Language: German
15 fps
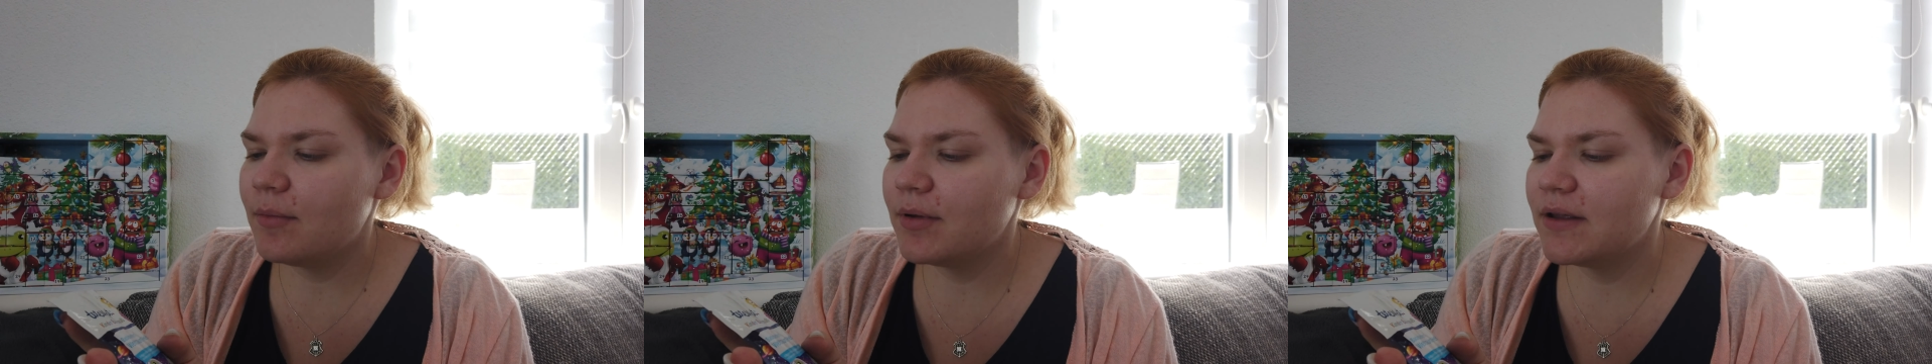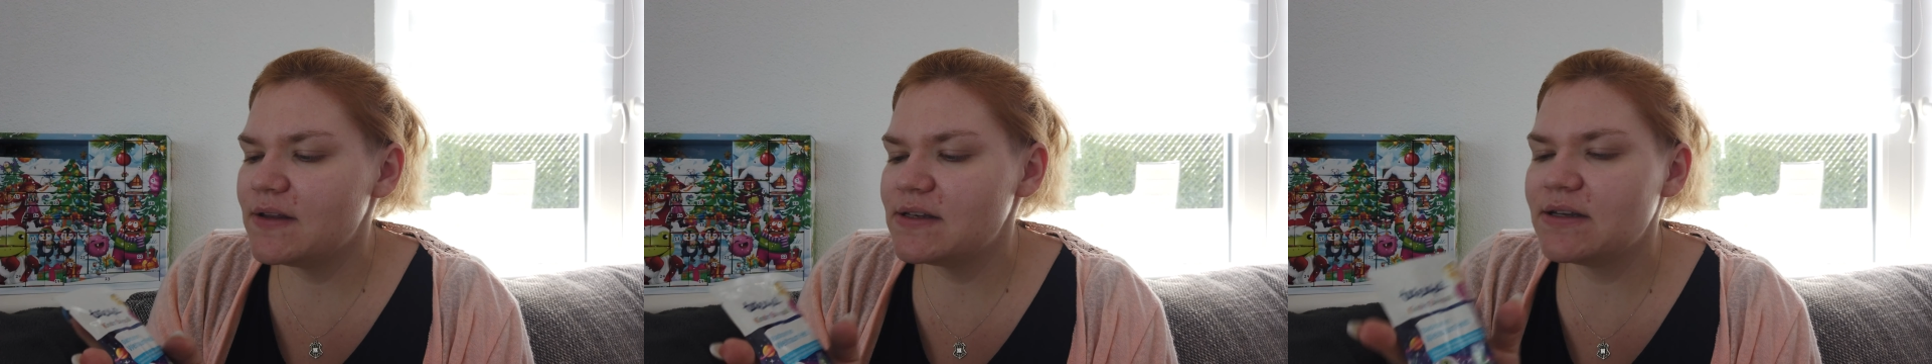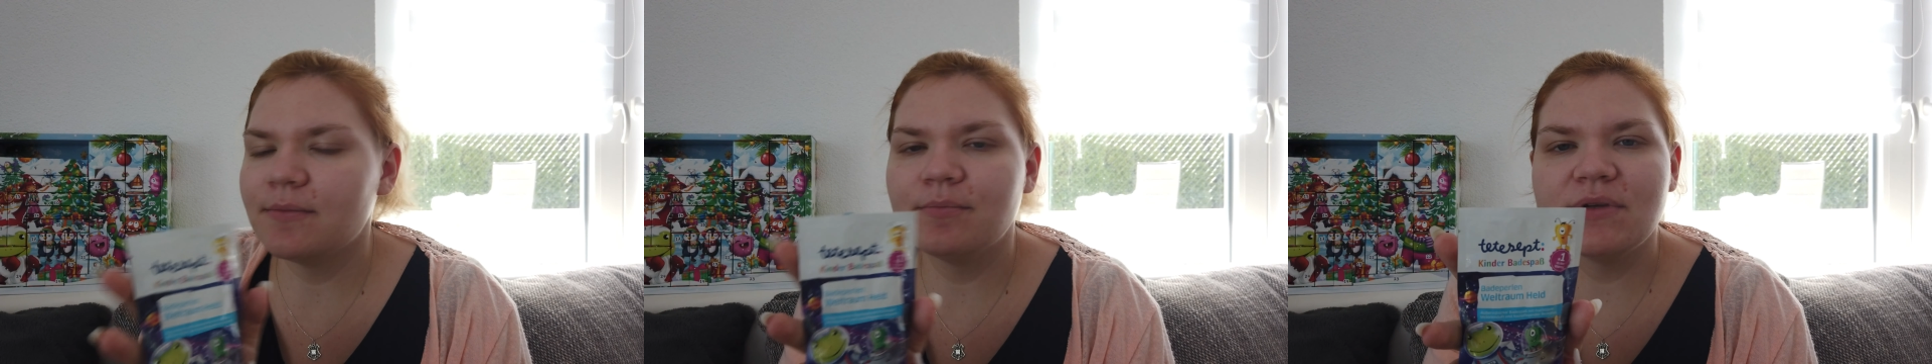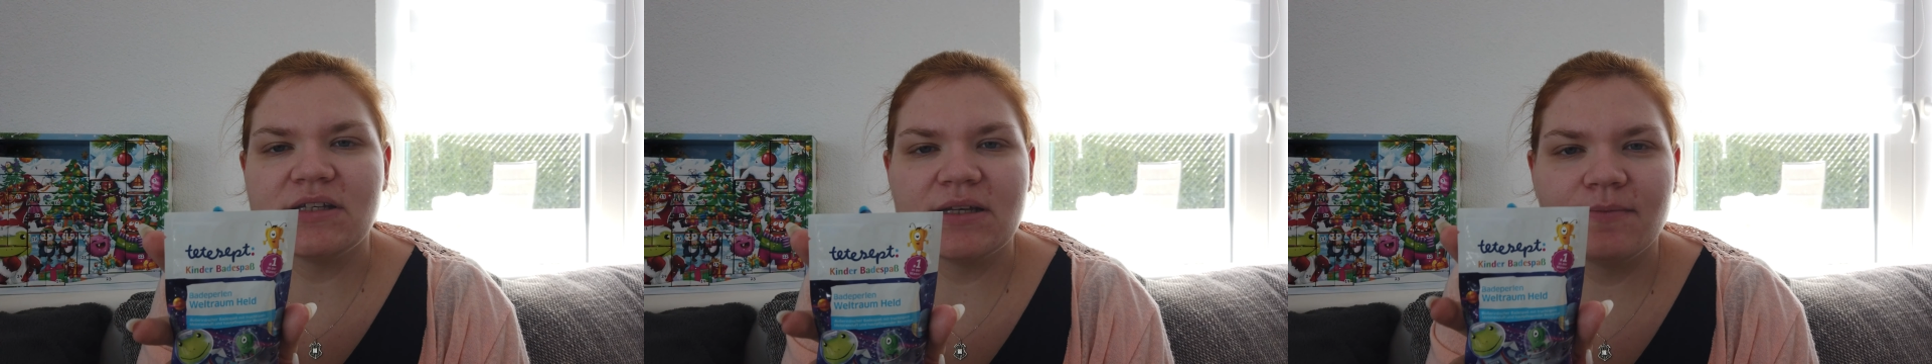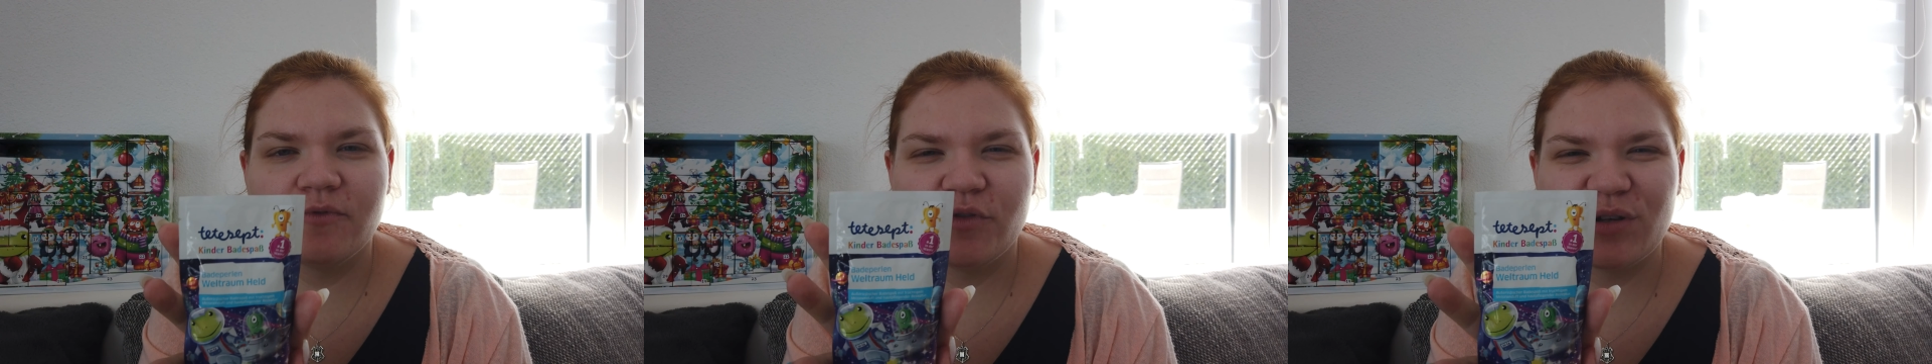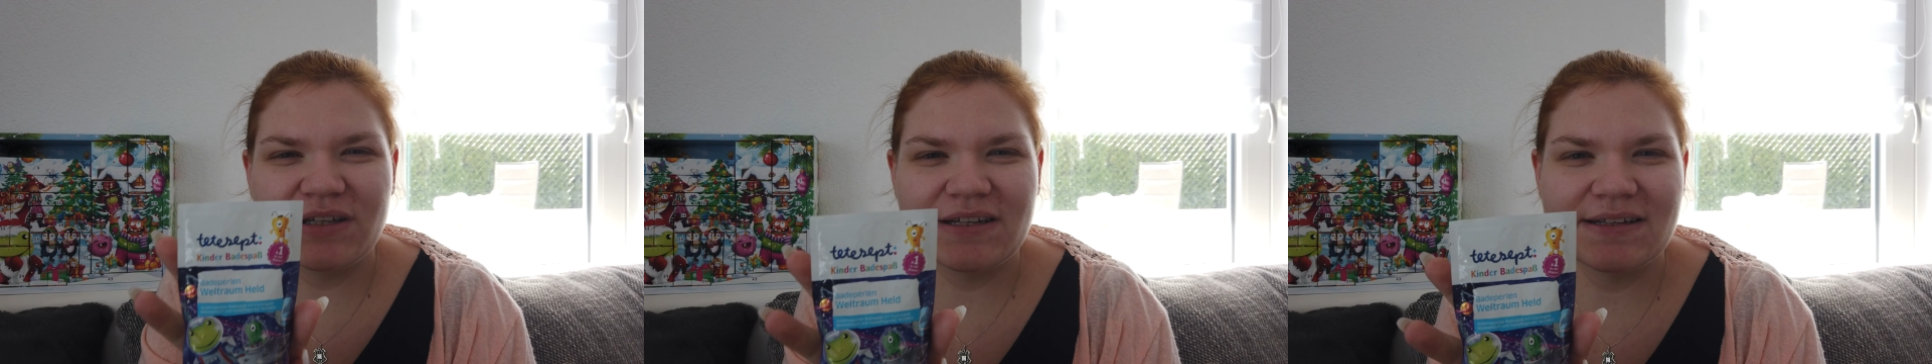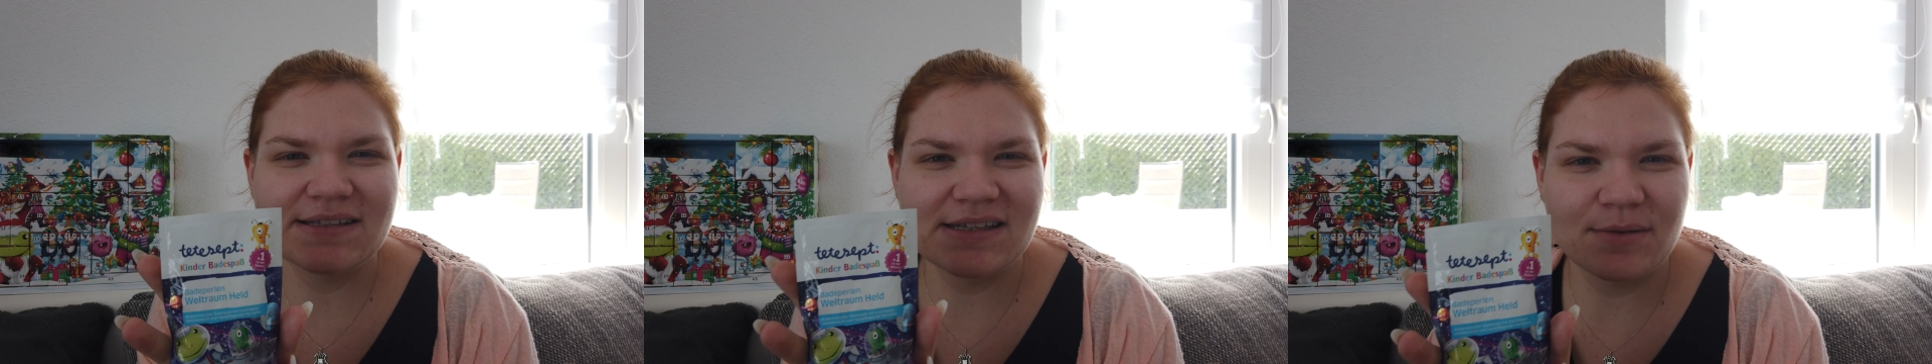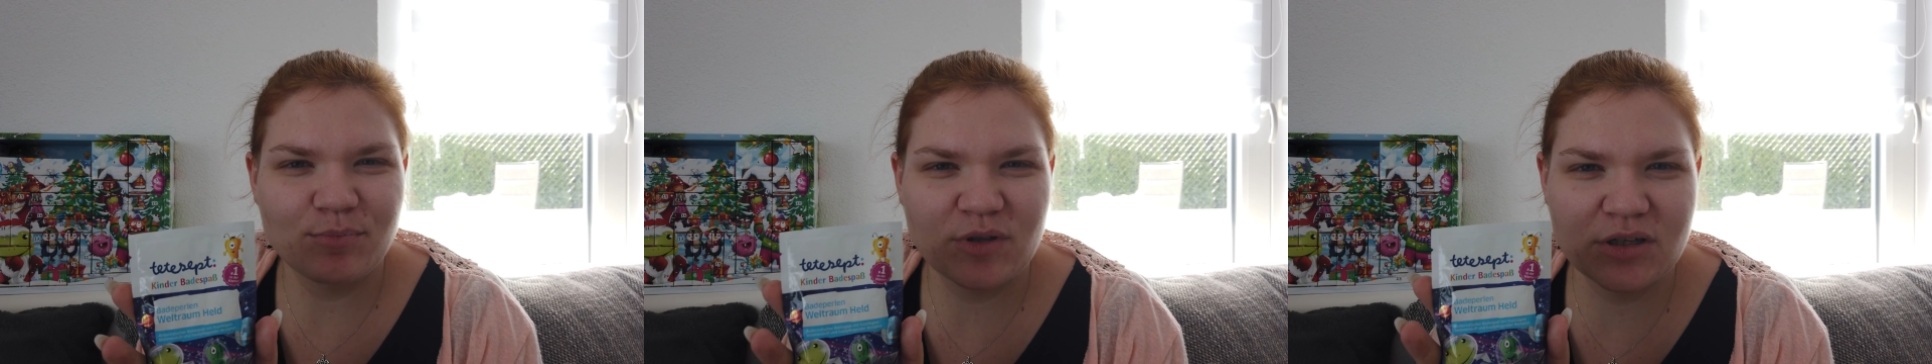aber ich habe mich eben für
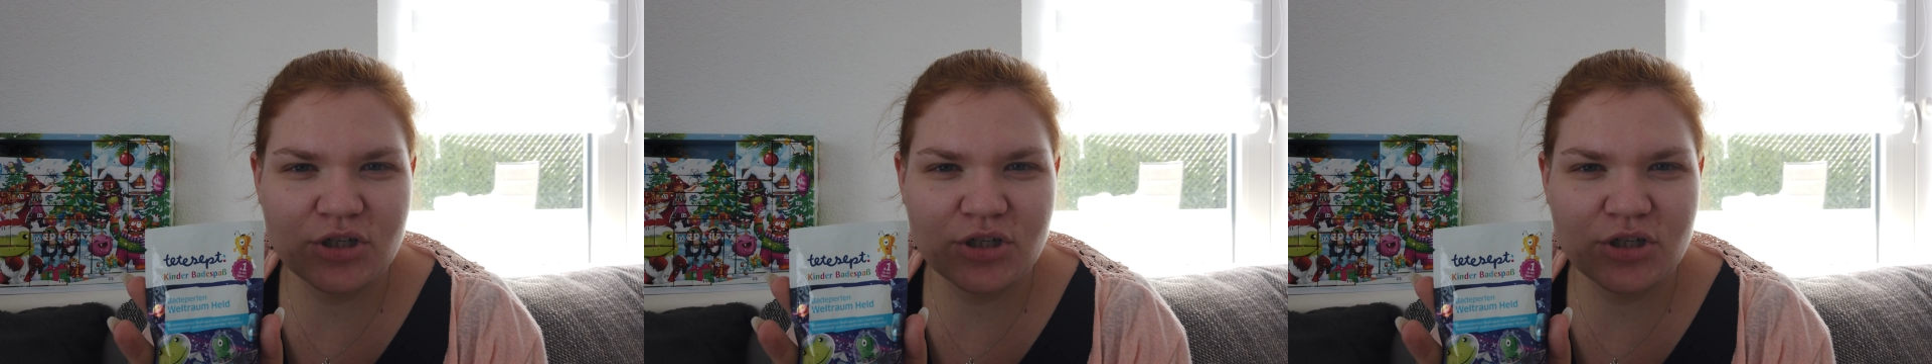Tezept